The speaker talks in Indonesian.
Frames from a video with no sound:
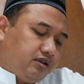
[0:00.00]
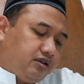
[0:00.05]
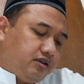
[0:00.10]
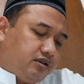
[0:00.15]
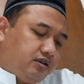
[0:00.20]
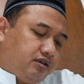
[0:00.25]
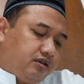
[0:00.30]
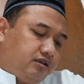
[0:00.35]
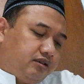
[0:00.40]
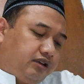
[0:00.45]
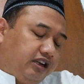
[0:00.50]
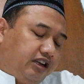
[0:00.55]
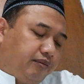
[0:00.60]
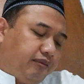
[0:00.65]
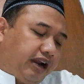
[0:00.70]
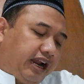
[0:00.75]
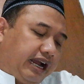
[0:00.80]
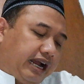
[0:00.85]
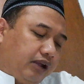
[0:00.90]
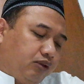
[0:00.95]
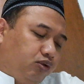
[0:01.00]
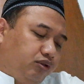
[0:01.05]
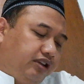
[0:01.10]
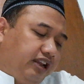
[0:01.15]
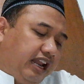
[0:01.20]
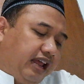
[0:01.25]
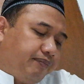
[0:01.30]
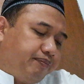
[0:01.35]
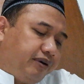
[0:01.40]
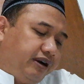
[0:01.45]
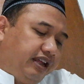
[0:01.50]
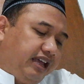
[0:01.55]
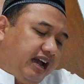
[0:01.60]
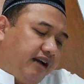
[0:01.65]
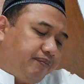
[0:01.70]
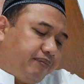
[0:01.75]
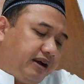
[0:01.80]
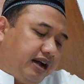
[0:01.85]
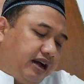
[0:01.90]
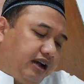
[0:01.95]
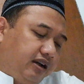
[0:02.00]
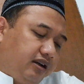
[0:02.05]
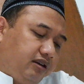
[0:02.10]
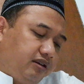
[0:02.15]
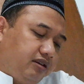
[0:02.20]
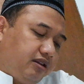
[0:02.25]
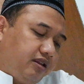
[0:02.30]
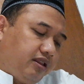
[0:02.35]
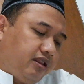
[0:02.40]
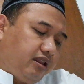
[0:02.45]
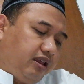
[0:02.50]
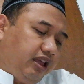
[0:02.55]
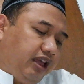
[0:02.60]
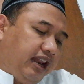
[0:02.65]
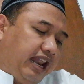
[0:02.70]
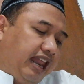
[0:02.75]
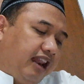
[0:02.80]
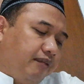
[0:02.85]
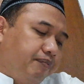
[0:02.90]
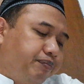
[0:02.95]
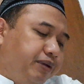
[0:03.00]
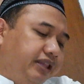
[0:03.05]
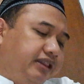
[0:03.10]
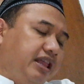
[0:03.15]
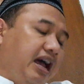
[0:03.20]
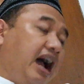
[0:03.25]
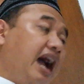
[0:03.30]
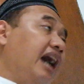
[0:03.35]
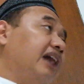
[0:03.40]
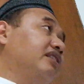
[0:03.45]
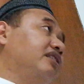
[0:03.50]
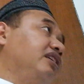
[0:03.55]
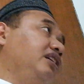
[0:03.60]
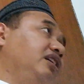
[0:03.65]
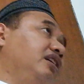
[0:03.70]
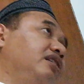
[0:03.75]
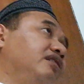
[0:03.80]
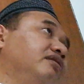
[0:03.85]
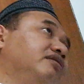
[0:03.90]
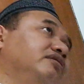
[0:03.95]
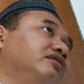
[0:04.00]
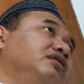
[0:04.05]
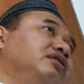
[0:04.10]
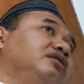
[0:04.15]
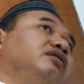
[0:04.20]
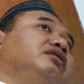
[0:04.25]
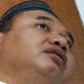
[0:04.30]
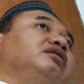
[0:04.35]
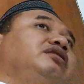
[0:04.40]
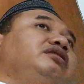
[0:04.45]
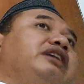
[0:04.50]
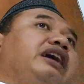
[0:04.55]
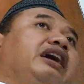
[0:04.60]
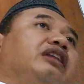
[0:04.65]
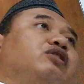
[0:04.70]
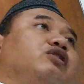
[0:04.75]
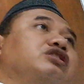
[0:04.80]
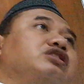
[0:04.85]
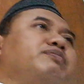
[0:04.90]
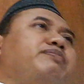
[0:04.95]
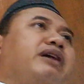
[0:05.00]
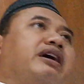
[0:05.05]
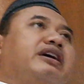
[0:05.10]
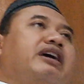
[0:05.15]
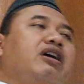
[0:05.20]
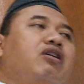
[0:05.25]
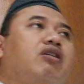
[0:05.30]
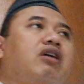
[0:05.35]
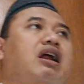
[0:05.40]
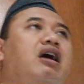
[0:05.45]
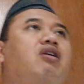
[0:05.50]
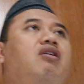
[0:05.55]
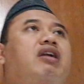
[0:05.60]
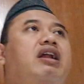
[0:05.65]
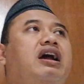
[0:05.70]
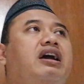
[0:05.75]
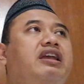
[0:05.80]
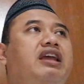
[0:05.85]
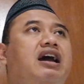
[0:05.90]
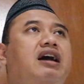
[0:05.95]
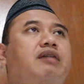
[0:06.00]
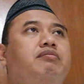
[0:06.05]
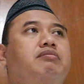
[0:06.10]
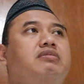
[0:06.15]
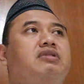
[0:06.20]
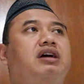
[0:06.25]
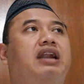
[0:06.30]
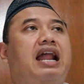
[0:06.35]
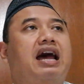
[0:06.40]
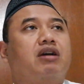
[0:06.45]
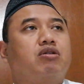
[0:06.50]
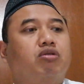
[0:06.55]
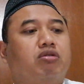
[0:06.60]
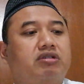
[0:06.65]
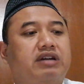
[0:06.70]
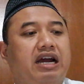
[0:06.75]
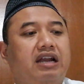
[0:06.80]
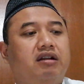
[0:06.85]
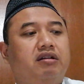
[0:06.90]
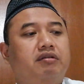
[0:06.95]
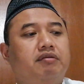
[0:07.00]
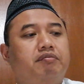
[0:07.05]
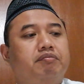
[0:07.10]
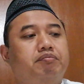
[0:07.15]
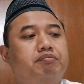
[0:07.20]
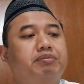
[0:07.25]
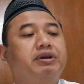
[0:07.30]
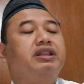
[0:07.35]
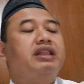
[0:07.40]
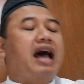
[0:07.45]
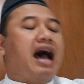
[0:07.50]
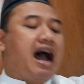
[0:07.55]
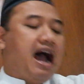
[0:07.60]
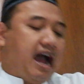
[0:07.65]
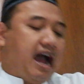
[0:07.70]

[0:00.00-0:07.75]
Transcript: Jadi mereka itu dilabeli apa? Ilal bid'ati. Yaitu sebagai orang-orang yang melakukan bid'ah.